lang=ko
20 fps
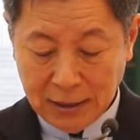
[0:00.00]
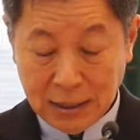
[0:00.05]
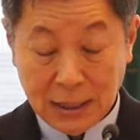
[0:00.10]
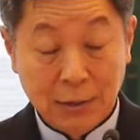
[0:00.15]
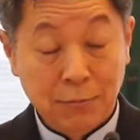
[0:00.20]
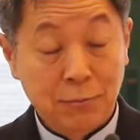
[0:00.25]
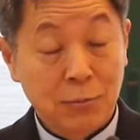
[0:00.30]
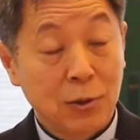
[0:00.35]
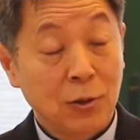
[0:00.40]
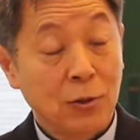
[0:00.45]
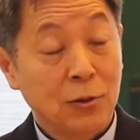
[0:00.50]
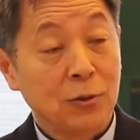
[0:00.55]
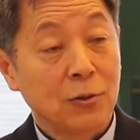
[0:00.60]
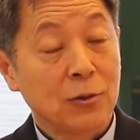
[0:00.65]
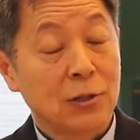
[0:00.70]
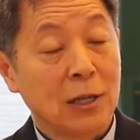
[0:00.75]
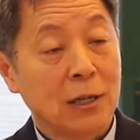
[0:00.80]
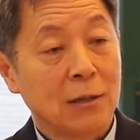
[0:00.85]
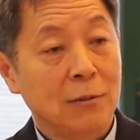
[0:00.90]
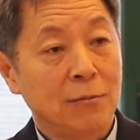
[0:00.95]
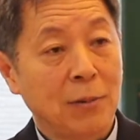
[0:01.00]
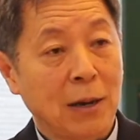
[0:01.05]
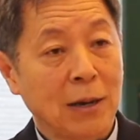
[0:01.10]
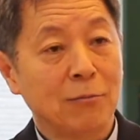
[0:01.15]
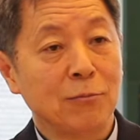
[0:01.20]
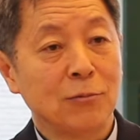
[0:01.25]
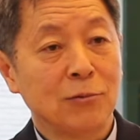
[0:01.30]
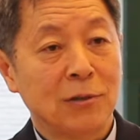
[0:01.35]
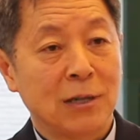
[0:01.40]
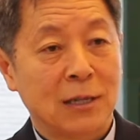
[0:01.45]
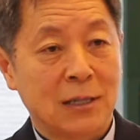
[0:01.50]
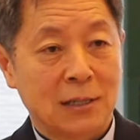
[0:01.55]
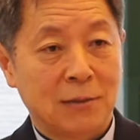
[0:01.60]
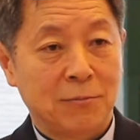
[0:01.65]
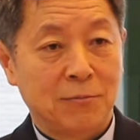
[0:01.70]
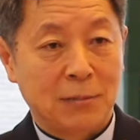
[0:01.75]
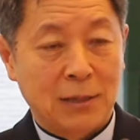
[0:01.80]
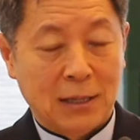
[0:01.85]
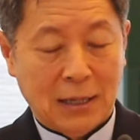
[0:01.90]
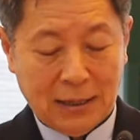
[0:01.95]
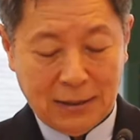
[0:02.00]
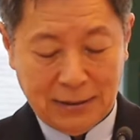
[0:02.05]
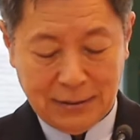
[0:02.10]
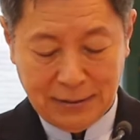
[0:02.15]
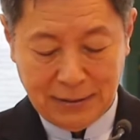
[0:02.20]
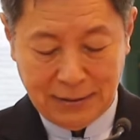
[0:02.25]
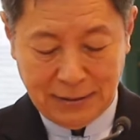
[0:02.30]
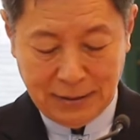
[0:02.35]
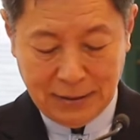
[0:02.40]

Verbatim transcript: 김 선교사님 방문을 했습니다.